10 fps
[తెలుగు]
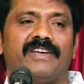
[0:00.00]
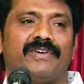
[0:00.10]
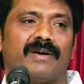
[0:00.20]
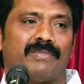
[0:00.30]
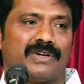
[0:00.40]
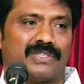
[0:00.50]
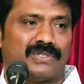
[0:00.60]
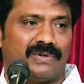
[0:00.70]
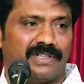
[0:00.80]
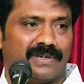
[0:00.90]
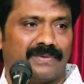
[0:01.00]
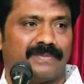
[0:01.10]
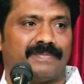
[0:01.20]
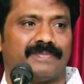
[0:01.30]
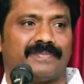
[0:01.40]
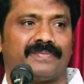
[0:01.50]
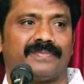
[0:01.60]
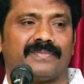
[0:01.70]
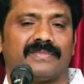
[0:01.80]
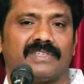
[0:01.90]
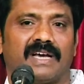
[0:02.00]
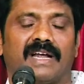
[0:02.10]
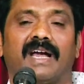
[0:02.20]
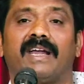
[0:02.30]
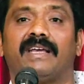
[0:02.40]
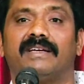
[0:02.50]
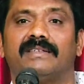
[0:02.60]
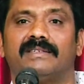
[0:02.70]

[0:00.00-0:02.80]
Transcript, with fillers: ఏమి నమ్మకస్తుడు ఇతను అనగానే